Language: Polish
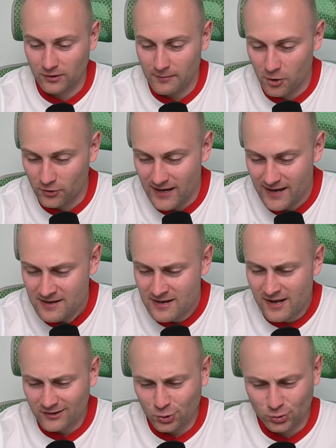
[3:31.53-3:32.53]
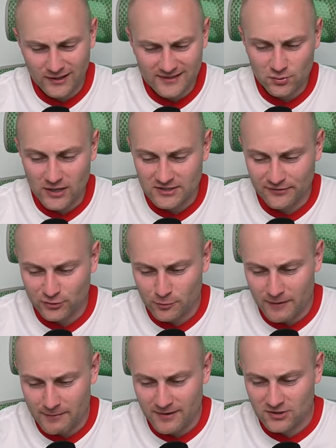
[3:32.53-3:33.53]
Tymona. Tutaj, słuchajcie, w
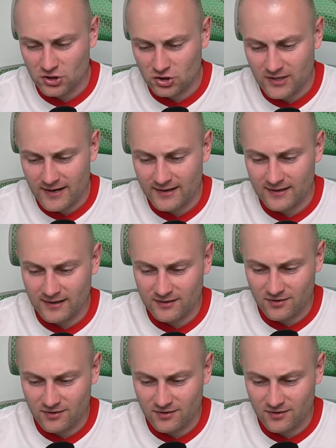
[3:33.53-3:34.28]
Superbecie 4,